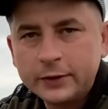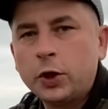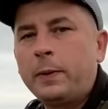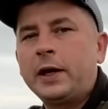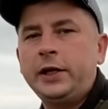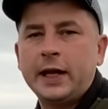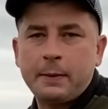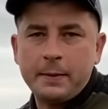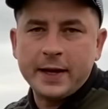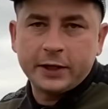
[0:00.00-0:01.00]
do Berlina
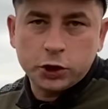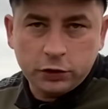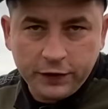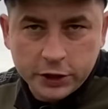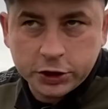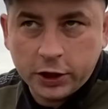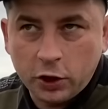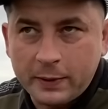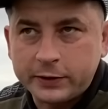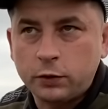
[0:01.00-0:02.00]
mamy jakieś 200
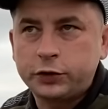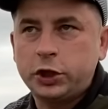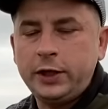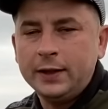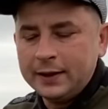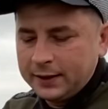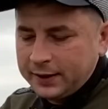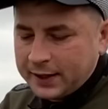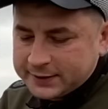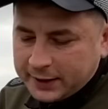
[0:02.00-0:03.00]
km, czyli
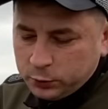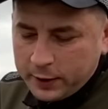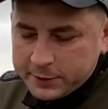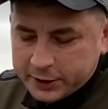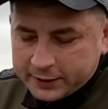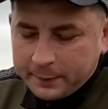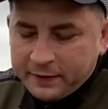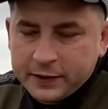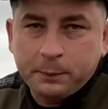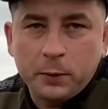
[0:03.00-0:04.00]
ja znajdujemy się tak
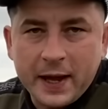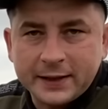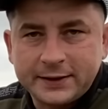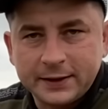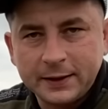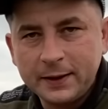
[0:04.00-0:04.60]
naprawdę pomiędzy.